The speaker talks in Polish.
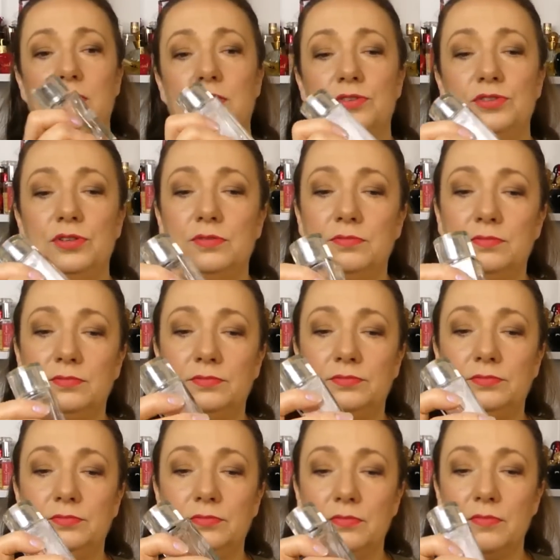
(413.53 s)
Dobrze.
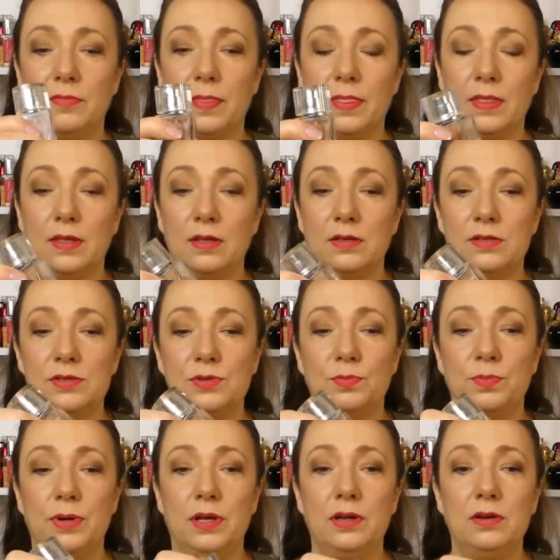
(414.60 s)

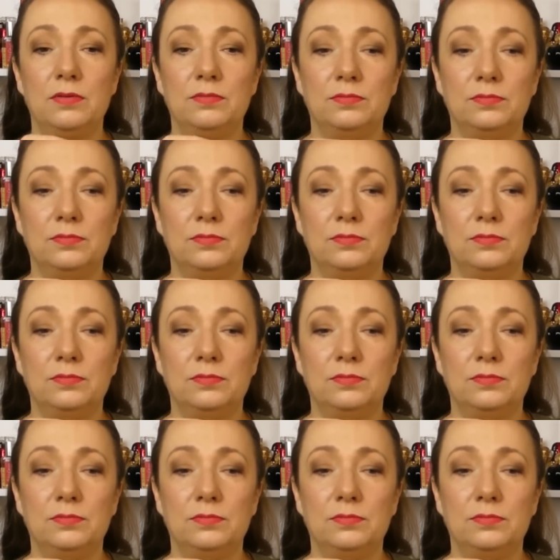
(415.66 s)
Super.